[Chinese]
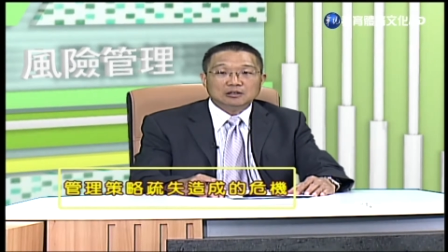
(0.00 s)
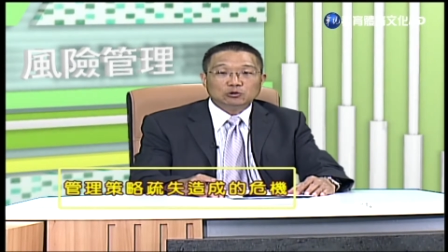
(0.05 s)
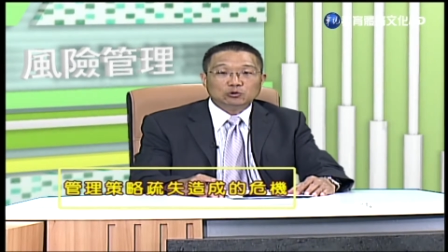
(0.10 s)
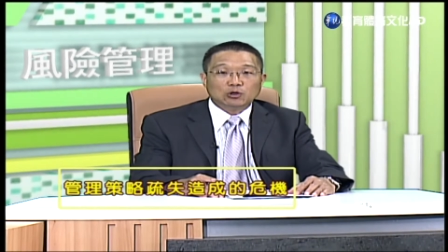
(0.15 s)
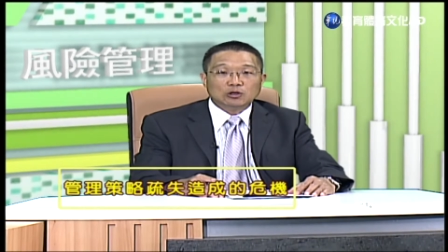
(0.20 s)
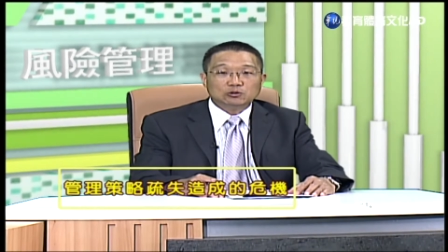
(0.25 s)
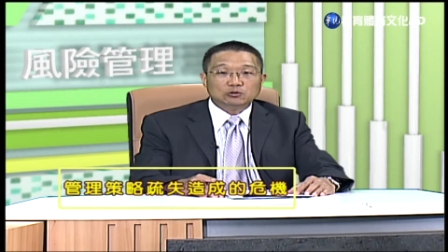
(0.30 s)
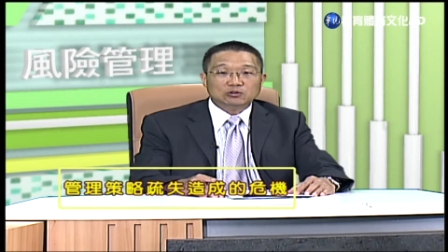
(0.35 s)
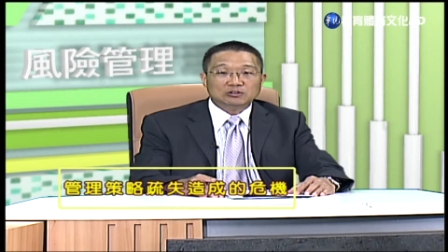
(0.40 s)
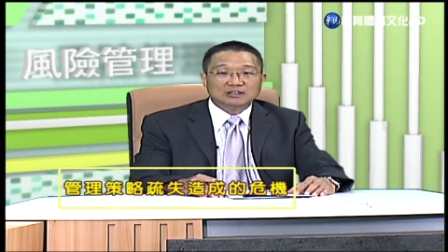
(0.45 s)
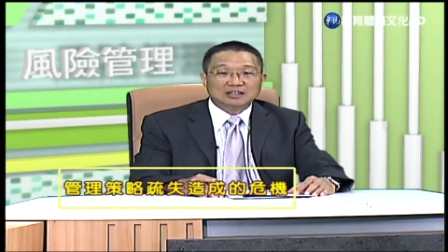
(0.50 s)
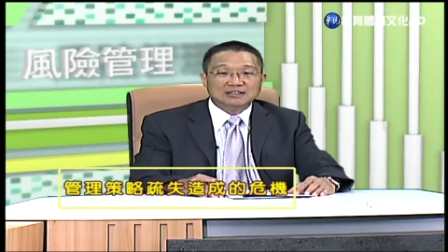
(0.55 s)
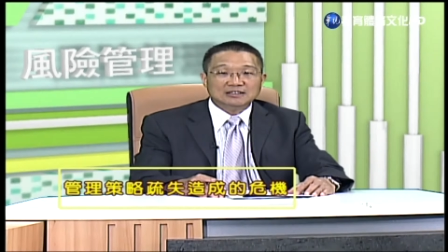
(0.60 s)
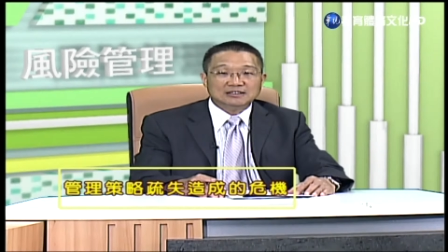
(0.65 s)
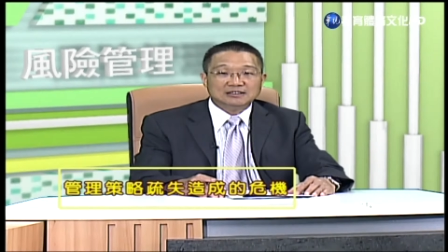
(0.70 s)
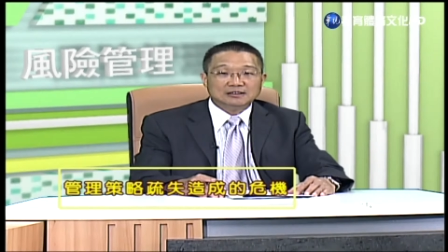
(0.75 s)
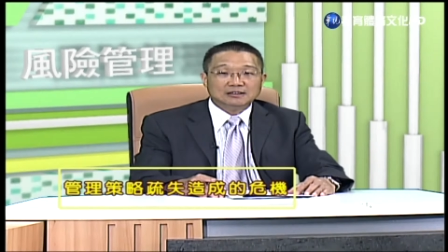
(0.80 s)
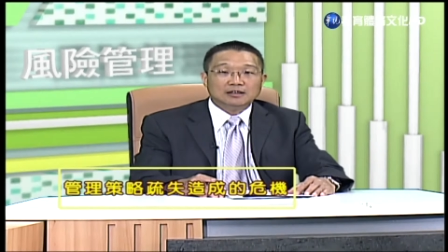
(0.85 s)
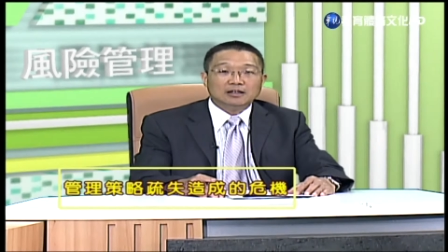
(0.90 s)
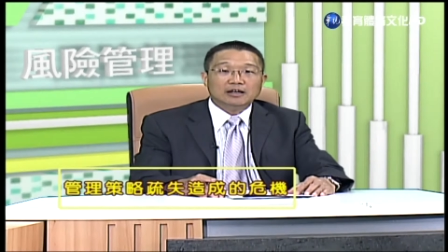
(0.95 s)
推出称
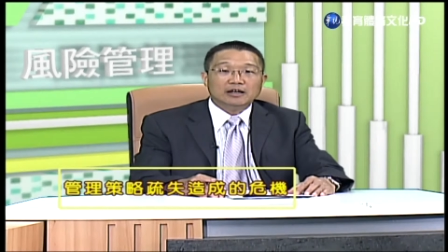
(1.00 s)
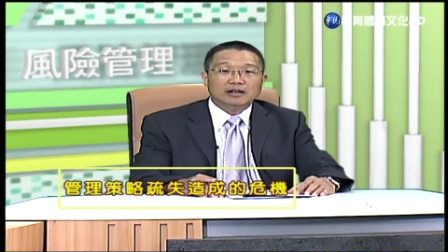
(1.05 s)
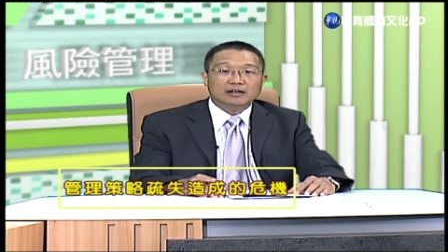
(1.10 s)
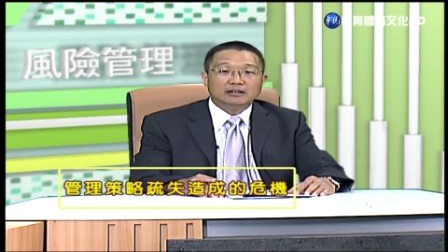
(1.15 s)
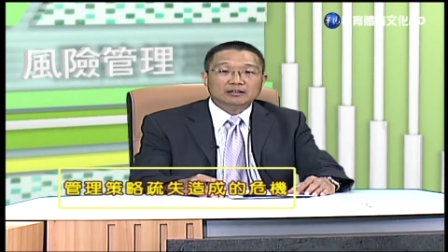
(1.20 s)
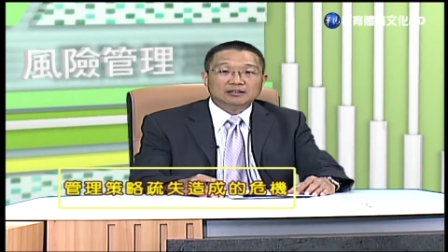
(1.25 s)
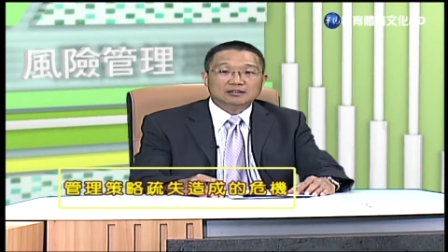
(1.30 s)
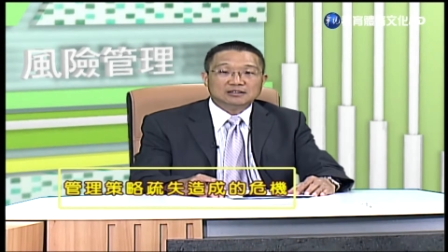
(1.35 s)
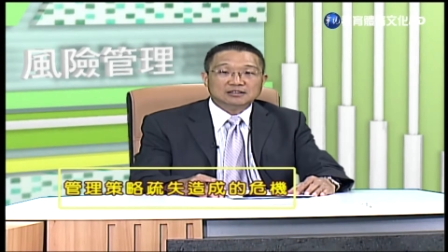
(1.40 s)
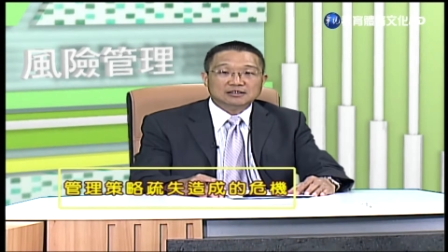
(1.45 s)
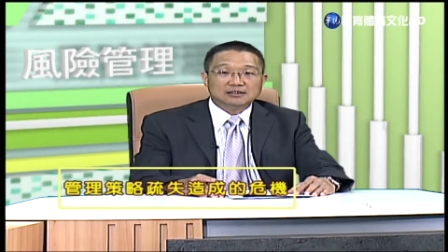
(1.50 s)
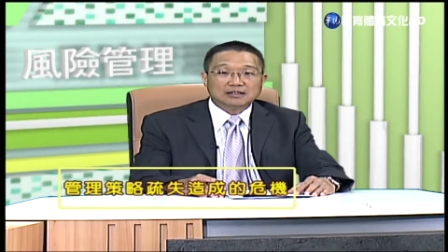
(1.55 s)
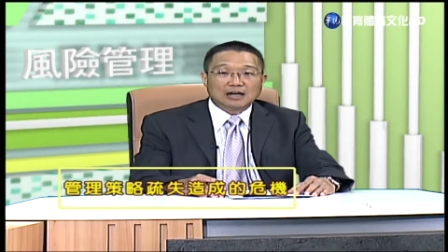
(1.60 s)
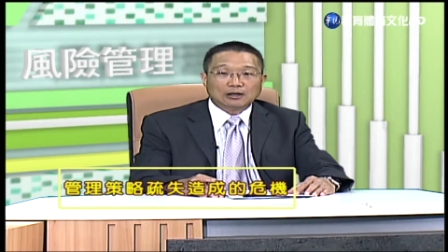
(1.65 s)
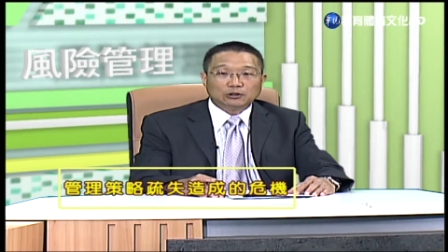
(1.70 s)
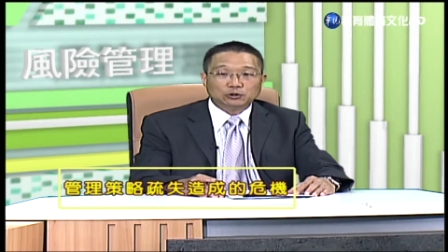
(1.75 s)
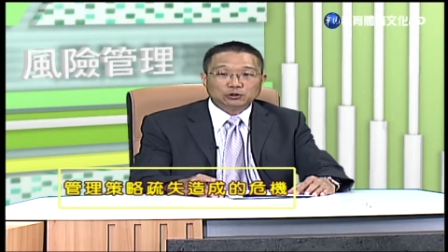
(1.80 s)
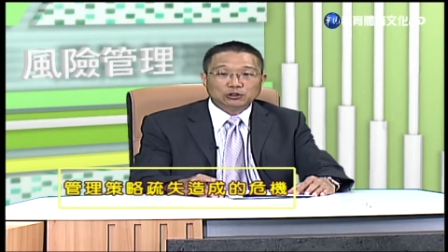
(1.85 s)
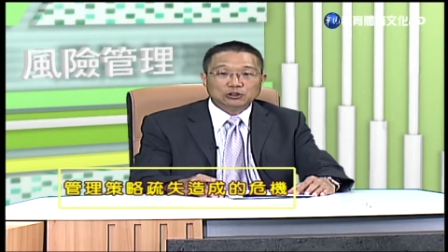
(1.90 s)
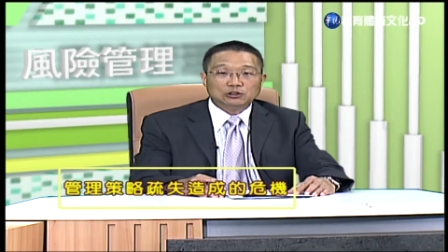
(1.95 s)
市的市
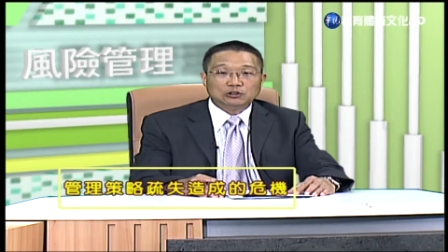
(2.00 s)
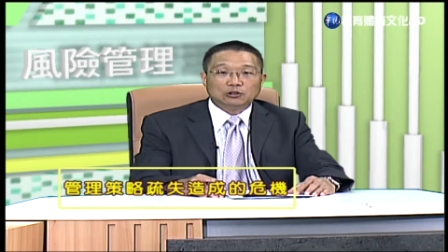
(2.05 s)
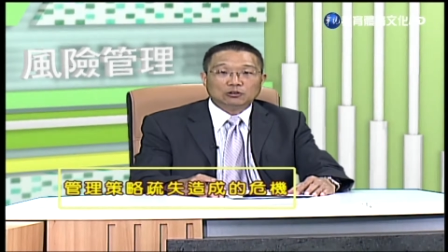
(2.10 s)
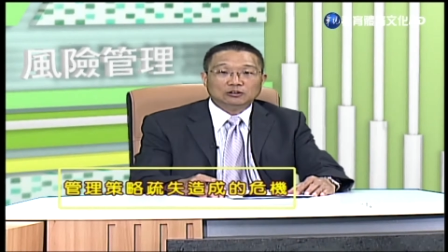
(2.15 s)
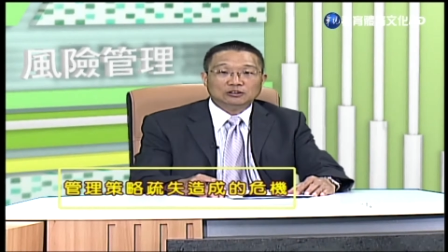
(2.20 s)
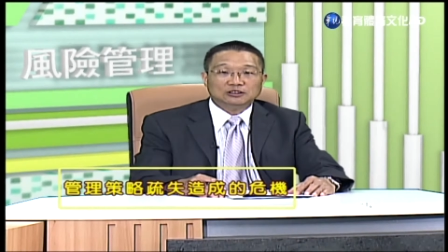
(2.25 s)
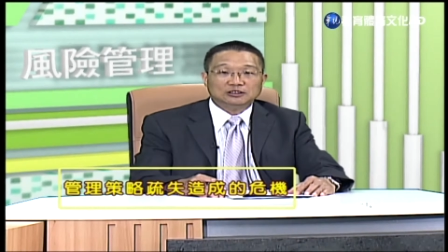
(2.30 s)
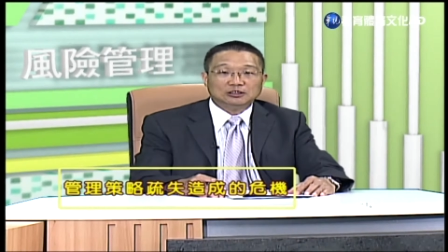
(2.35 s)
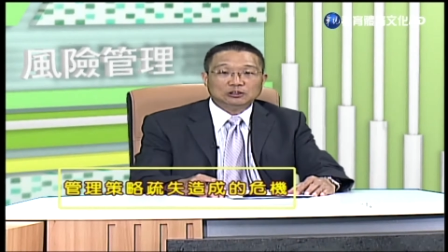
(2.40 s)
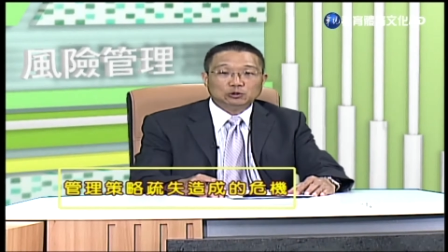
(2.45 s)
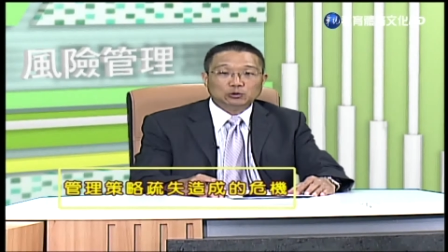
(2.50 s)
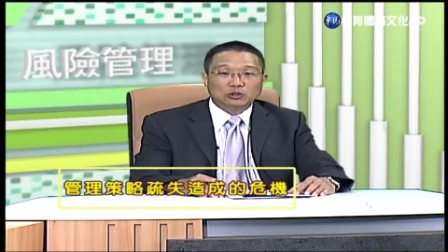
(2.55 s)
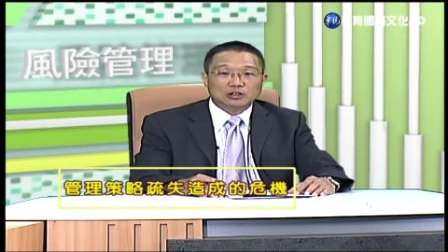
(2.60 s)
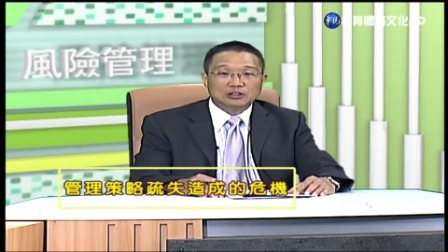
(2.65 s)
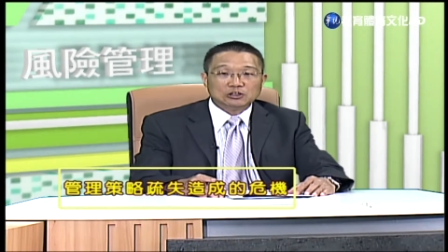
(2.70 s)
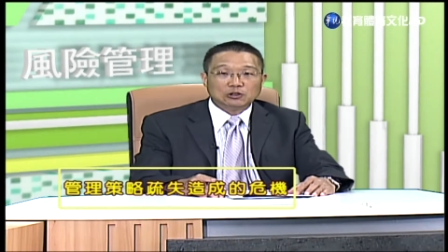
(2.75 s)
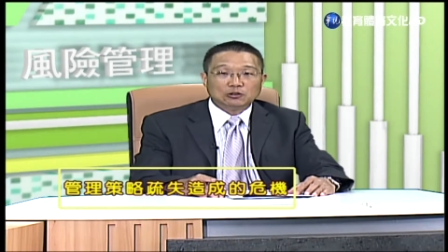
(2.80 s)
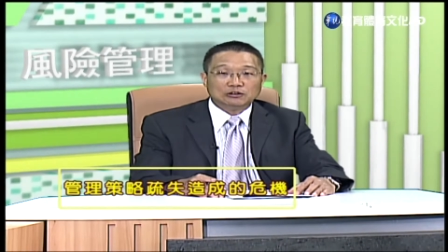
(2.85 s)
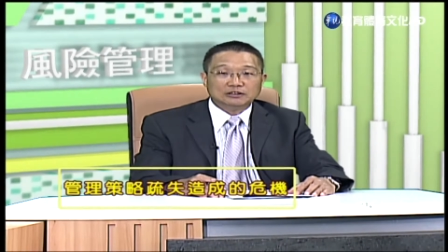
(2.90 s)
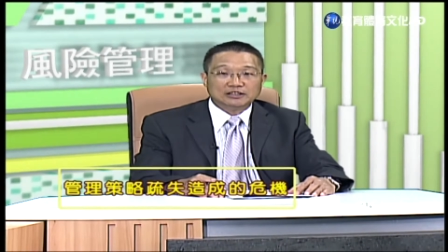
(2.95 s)
场需求及
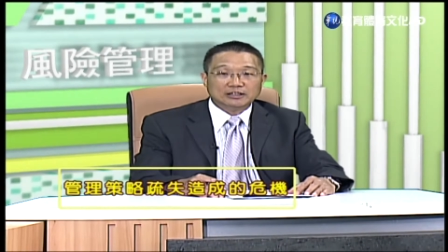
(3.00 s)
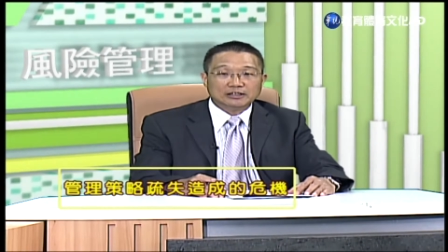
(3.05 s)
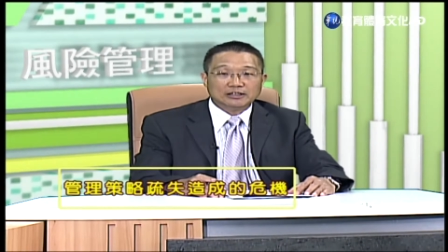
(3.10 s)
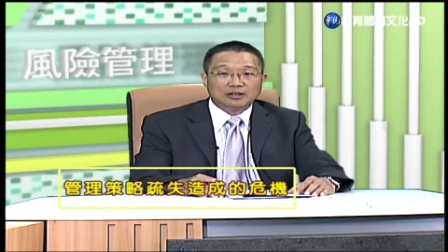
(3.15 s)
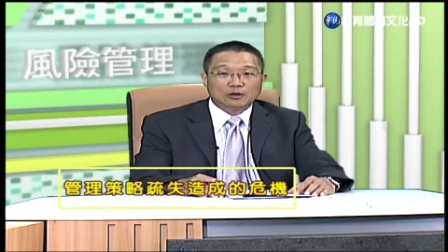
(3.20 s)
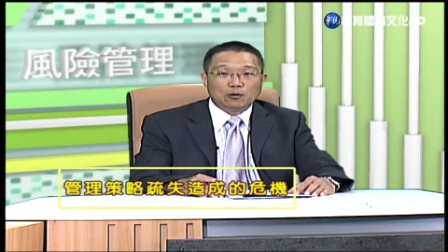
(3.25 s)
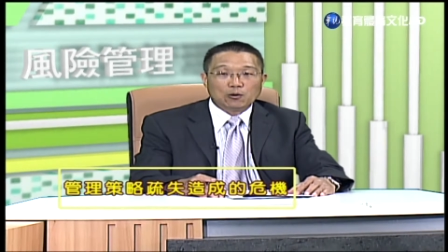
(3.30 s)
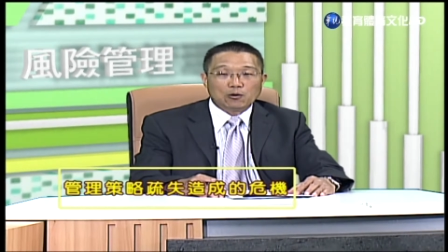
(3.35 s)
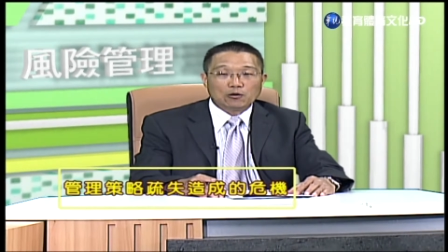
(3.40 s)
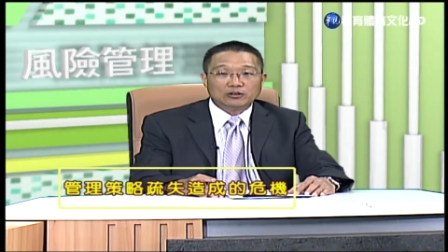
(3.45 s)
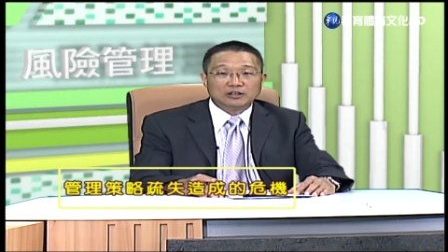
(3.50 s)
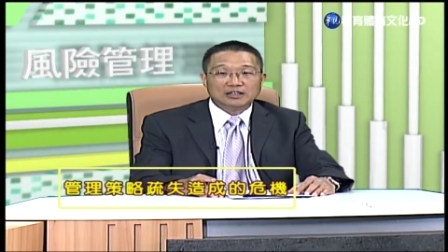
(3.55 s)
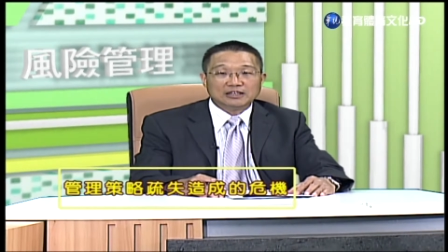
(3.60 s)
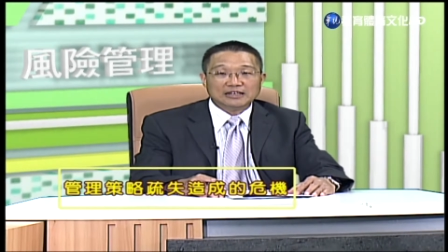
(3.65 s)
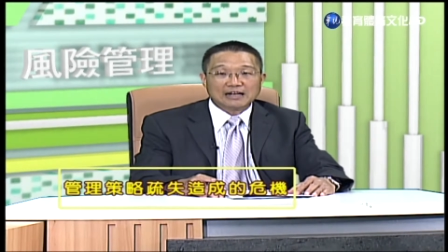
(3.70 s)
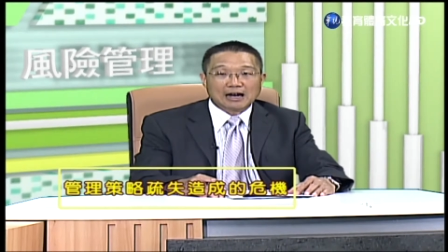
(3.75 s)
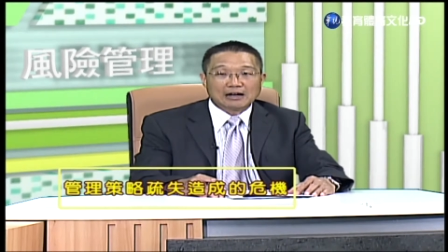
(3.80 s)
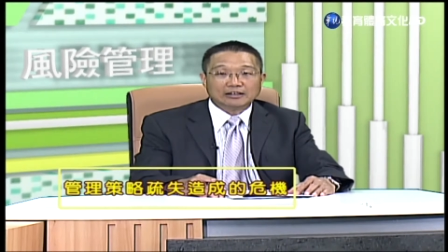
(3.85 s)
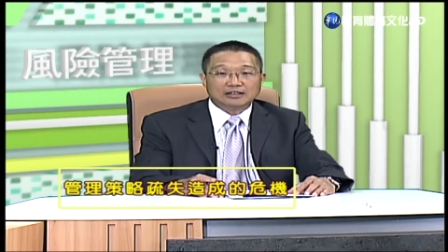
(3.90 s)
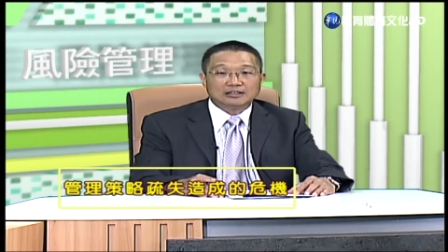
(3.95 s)
追求经营获利
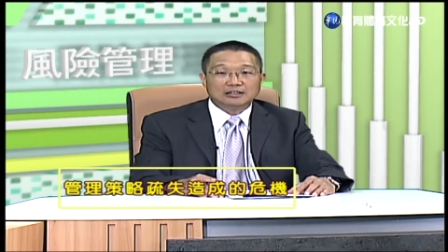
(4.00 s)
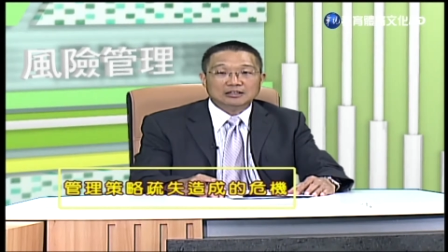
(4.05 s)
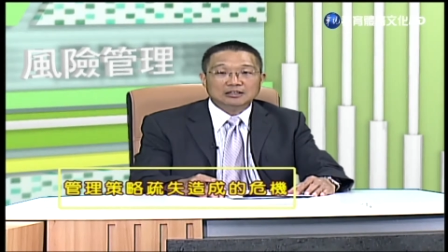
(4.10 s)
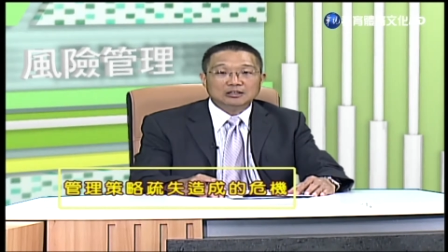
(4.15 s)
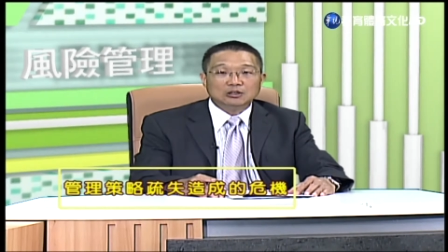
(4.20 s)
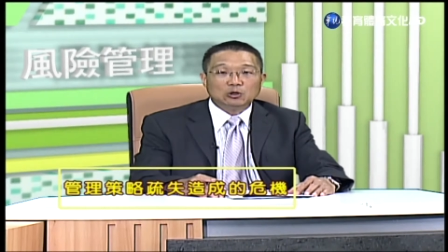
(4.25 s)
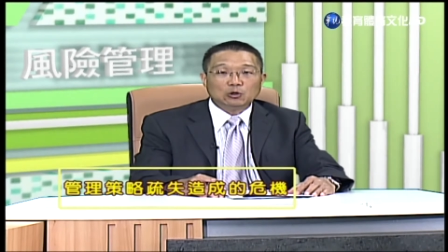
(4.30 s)
压力